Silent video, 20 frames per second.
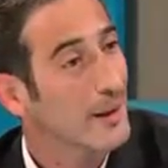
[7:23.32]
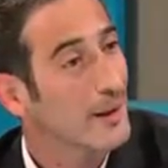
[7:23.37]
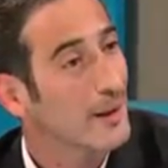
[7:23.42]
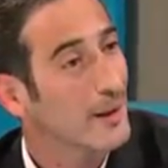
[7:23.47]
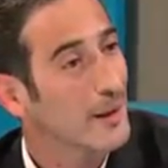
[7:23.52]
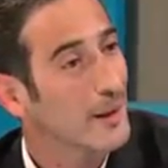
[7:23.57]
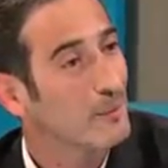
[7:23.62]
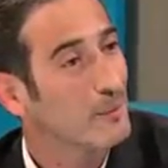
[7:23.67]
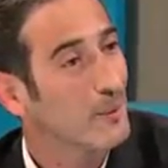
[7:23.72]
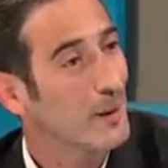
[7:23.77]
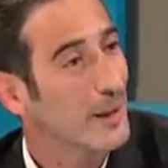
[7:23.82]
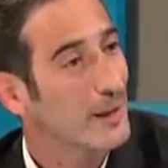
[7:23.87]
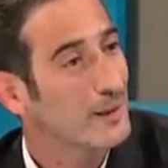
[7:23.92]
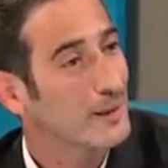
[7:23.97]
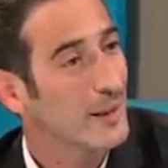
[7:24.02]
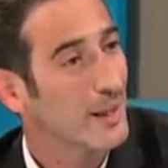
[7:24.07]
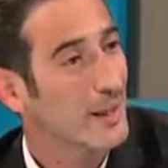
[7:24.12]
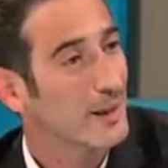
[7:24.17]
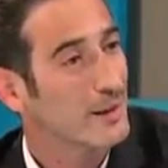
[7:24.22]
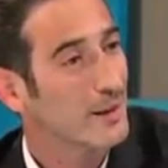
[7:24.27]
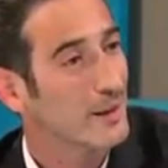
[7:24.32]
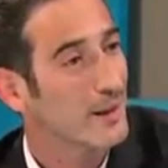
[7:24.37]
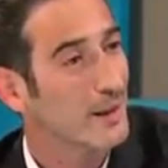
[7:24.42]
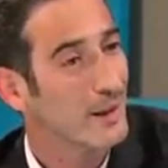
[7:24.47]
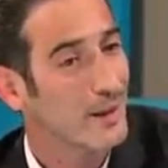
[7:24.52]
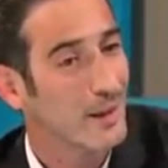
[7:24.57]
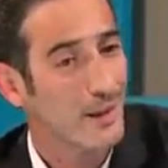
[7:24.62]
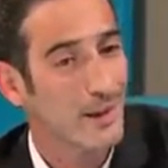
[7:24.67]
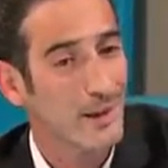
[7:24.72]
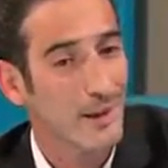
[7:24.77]
que, pueda ser
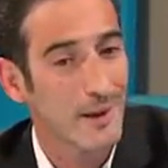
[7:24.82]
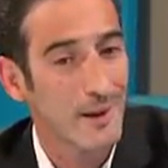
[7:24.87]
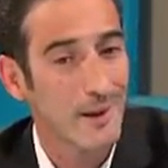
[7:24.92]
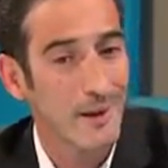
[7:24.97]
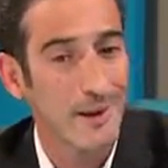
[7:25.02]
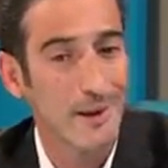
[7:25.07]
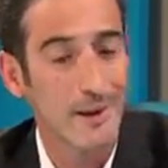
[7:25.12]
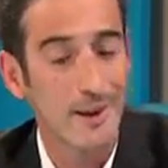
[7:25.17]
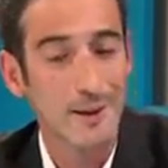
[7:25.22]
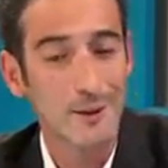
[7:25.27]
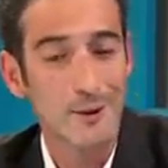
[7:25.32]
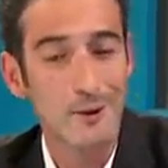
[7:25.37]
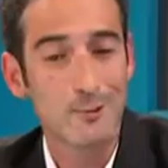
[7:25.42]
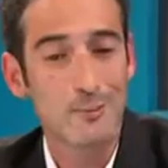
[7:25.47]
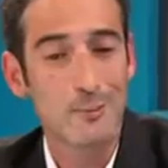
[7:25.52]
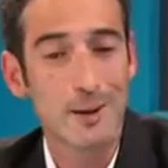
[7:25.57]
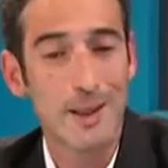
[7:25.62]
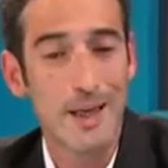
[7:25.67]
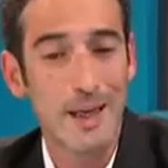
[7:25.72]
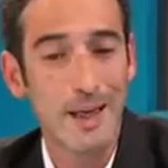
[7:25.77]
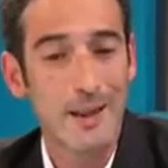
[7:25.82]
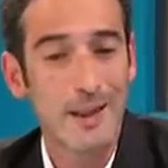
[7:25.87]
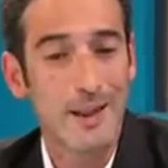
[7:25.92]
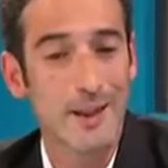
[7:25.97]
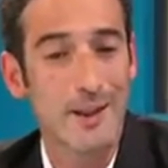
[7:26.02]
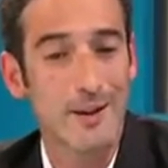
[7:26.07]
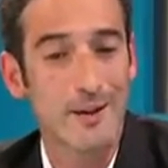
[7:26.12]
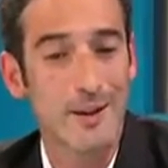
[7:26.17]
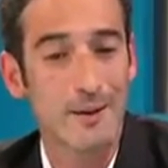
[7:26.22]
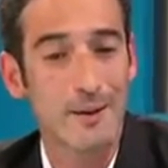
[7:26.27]
así. Eh, es un penal
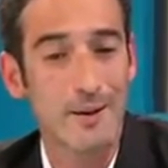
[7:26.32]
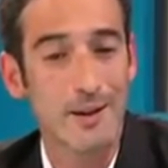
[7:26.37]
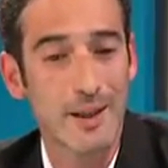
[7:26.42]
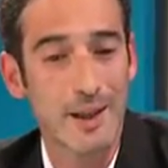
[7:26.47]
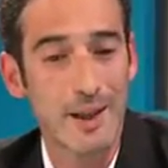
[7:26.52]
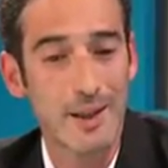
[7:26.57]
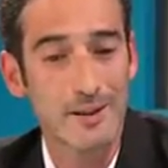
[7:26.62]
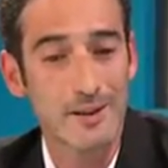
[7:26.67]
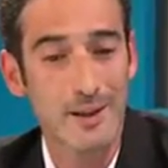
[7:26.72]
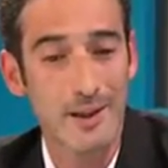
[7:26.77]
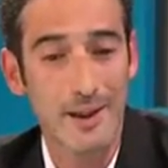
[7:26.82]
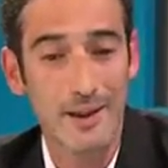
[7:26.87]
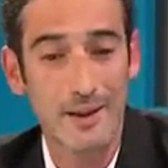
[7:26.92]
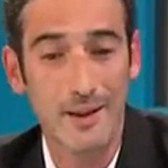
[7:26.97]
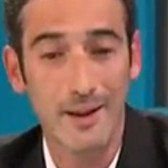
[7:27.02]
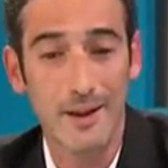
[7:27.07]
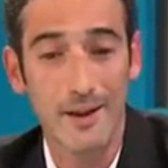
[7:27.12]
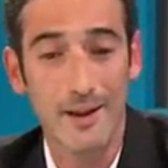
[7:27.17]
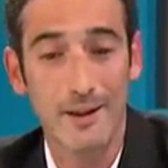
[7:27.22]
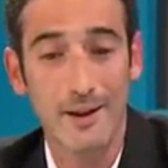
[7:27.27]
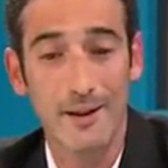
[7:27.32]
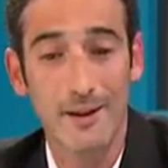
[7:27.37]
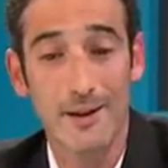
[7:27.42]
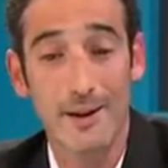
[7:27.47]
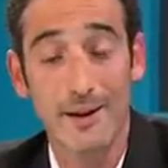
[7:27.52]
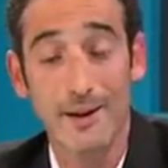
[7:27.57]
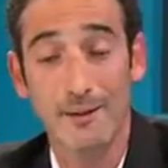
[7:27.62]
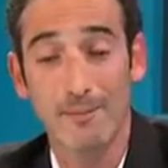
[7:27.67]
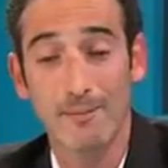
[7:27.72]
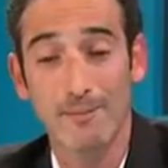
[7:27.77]
que debería ser, eh,
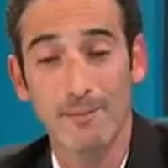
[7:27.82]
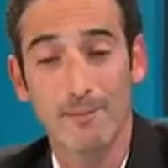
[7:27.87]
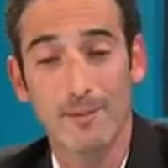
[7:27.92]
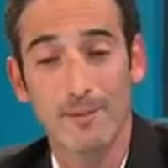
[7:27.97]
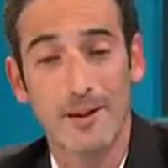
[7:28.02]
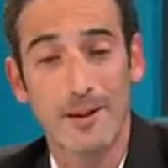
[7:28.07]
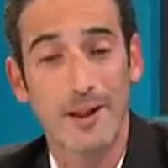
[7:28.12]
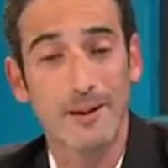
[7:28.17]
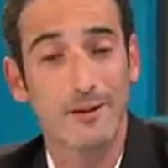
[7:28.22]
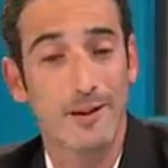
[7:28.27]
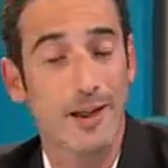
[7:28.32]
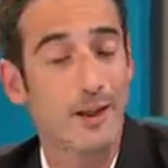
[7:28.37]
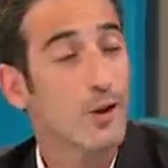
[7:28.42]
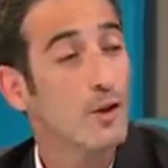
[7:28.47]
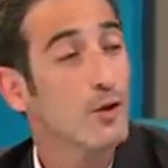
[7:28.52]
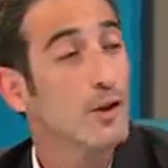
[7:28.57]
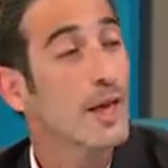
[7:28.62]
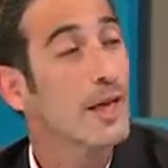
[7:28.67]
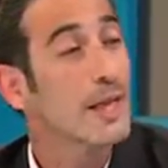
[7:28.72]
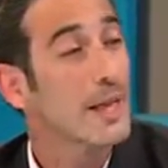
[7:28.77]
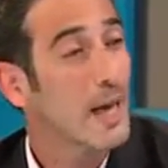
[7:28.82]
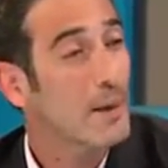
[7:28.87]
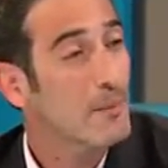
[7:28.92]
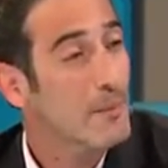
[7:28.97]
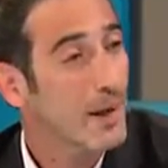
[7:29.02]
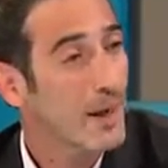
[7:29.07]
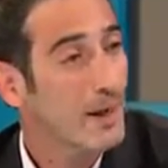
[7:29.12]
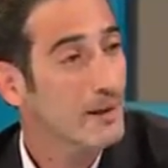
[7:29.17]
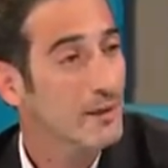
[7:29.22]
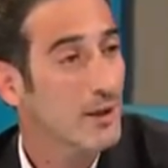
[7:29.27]
que en, donde hay
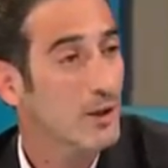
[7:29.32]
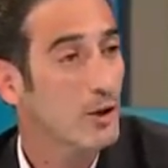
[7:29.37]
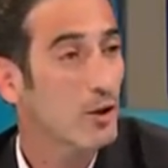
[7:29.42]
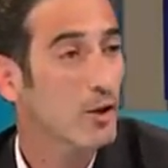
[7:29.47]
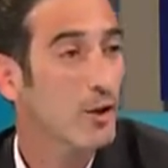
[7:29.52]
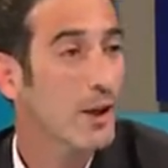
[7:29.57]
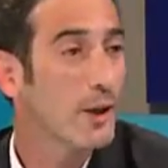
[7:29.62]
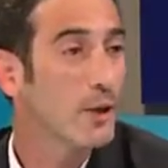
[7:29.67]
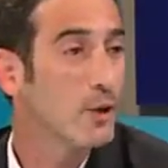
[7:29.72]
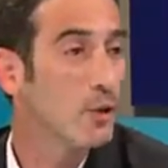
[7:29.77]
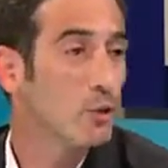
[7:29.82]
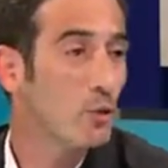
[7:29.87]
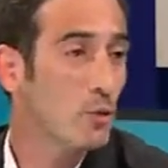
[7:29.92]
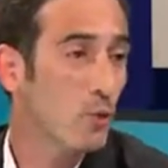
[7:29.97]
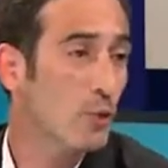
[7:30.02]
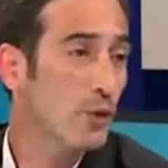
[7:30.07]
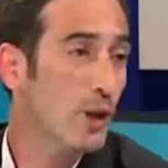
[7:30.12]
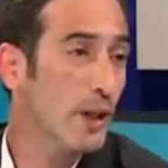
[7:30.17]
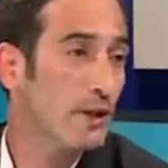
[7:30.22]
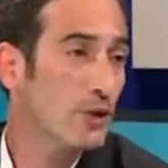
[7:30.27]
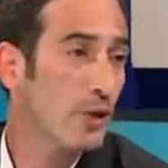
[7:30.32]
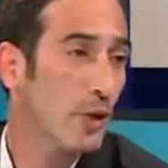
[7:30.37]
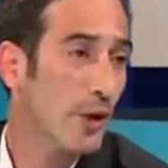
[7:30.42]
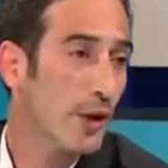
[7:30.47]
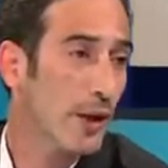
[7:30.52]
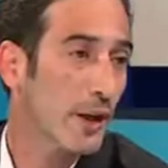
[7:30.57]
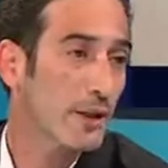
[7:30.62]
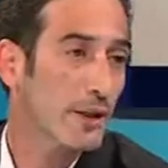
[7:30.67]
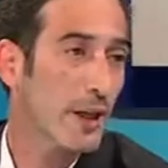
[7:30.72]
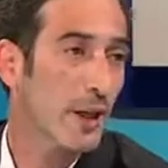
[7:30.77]
cámaras, en donde hay unas
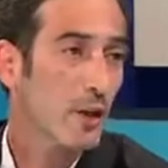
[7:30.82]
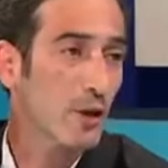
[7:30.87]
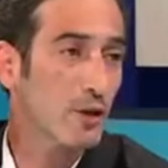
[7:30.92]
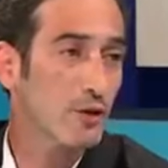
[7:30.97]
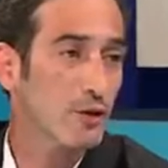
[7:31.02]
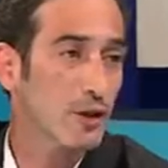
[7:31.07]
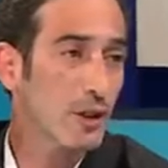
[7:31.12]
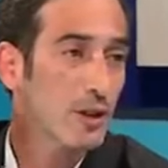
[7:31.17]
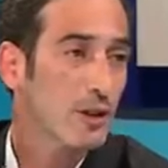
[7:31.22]
torretas con